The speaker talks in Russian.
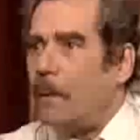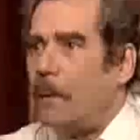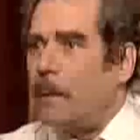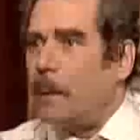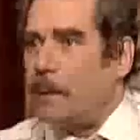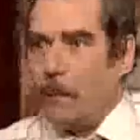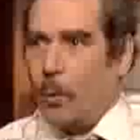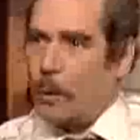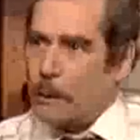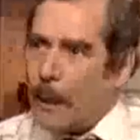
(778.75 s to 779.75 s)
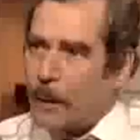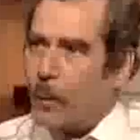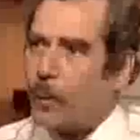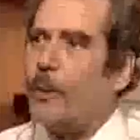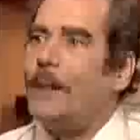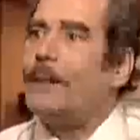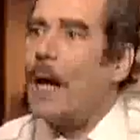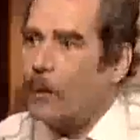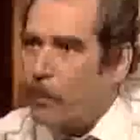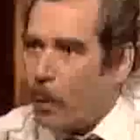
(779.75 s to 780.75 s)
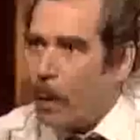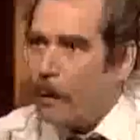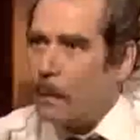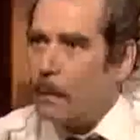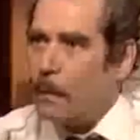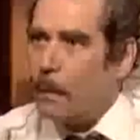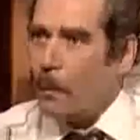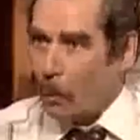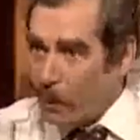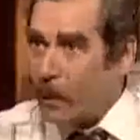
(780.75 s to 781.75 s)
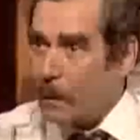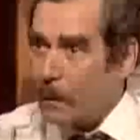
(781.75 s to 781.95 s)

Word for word: да. Есть да. много знает о Боге, да, но не да, знает да, Бога. Да. Увы.